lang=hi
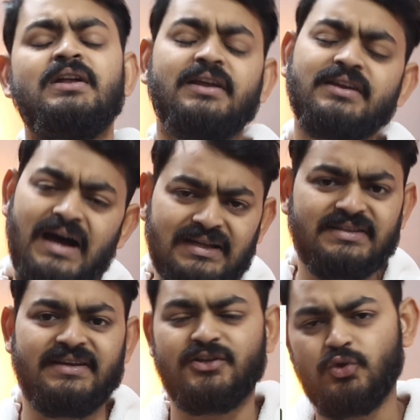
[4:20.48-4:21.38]
लेकिन
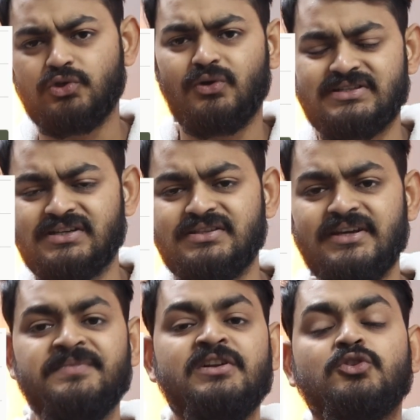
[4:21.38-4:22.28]
आती है एक दो एक दो आ जाती
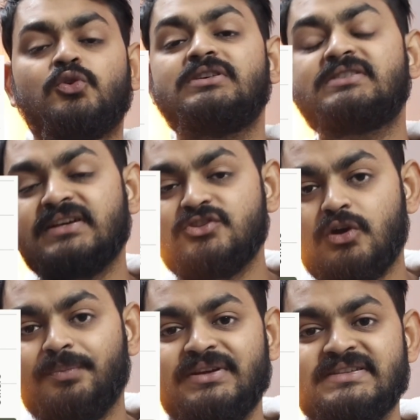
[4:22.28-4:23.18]
हैं तो इस तरह की जो
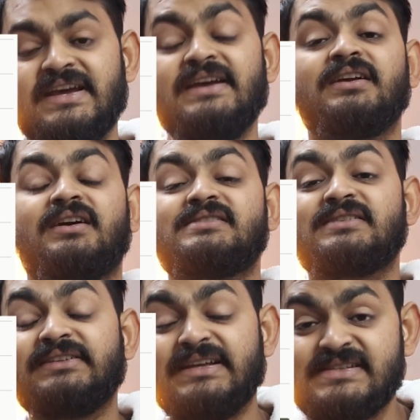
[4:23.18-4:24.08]
कंपनीज़ हैं
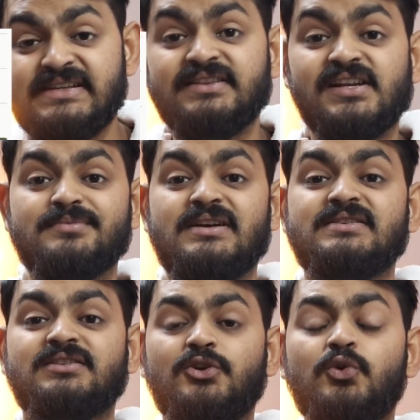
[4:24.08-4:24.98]
कंसल्टेंसी के अंदर आप जा
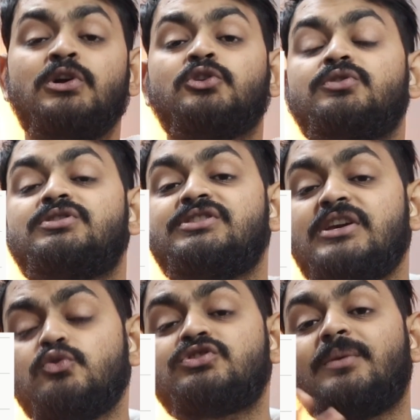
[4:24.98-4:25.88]
सकते हो तो
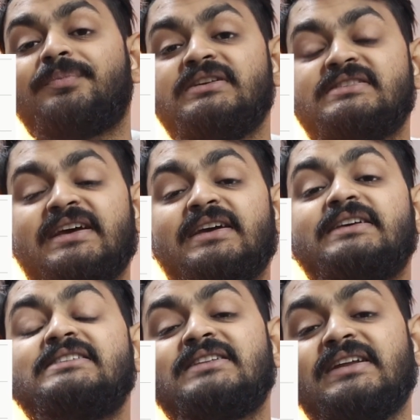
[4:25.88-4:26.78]
ये कुछ कंपनीज़ हैं
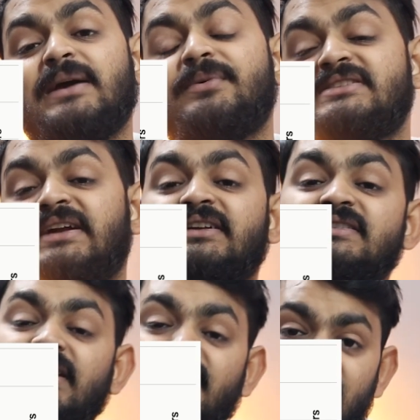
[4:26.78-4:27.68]
इस तरह के आपके
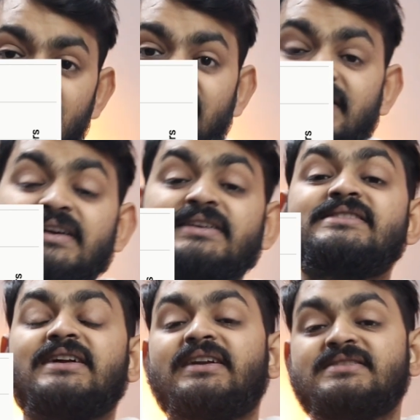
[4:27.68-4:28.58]
सेक्टर्स अलग अलग आते हैं इन
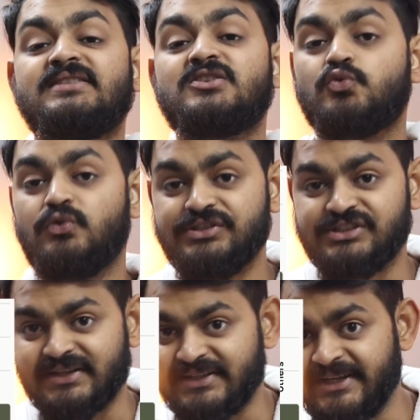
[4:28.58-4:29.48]
सेक्टर्स के अंदर स्टूडेंट
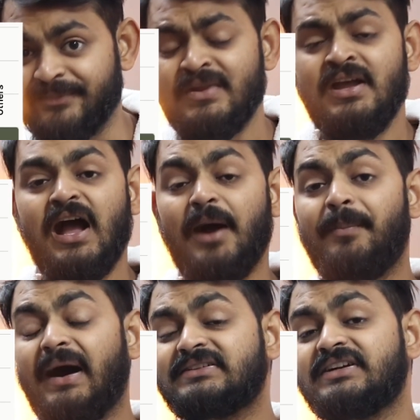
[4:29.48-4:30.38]
जाते हैं
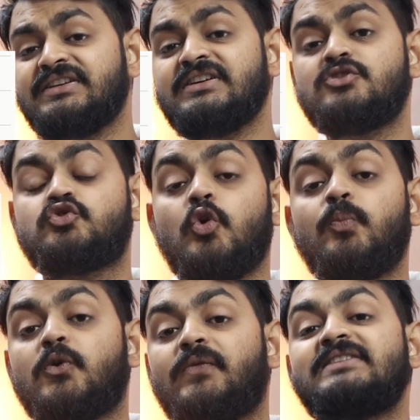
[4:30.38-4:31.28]
अब बात करते हैं कि जो
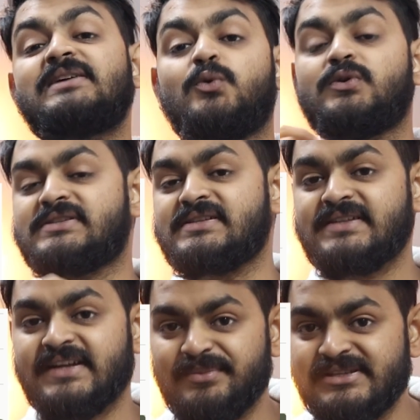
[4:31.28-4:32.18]
प्रोफाइल्स आपको किस किस
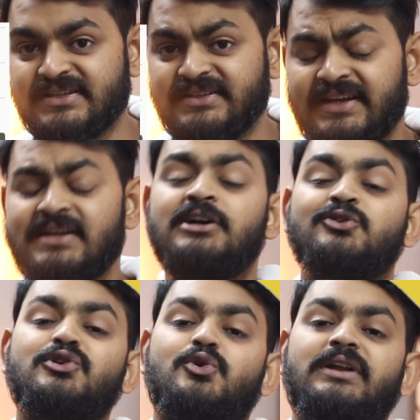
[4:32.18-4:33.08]
तरह के मिल सकते हैं
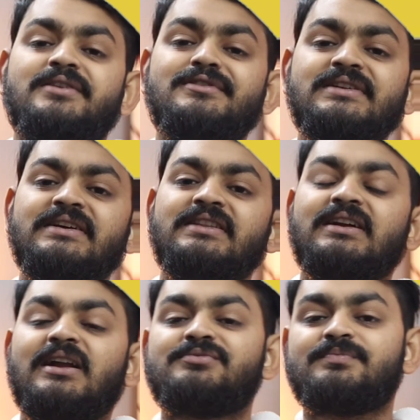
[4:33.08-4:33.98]
तो देखो डेल के अंदर
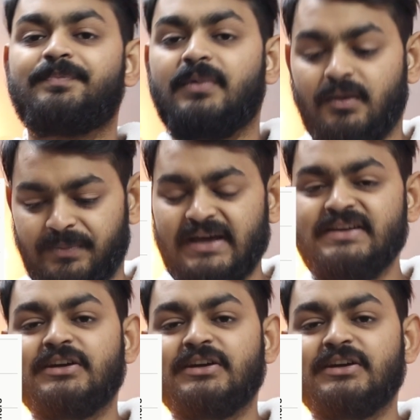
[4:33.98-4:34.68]
अगर आप पढ़ाई